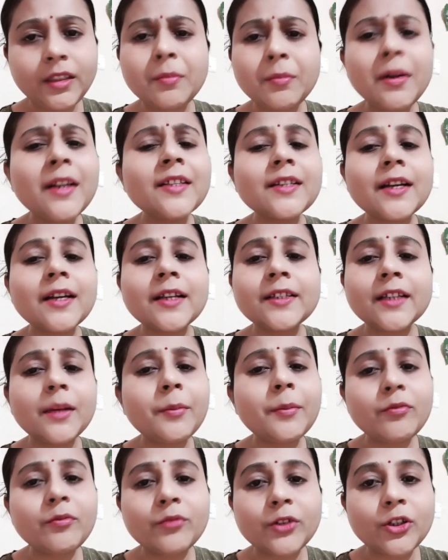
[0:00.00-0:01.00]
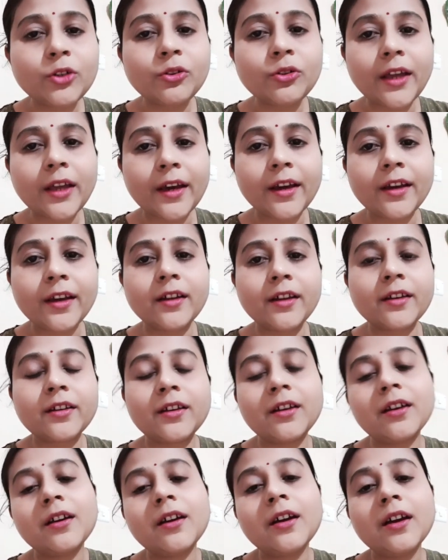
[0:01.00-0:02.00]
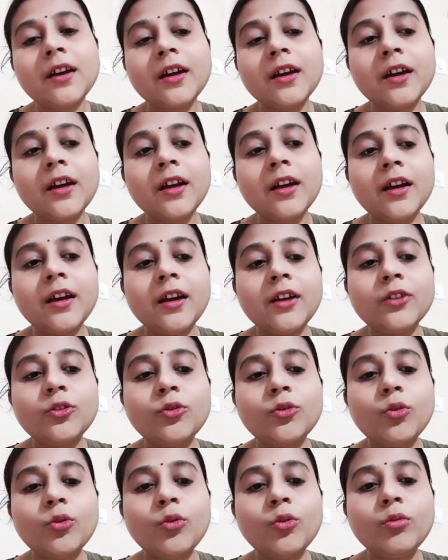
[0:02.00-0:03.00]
মানে যারা যারা আমার ভিডিও দেখেন আর কি তো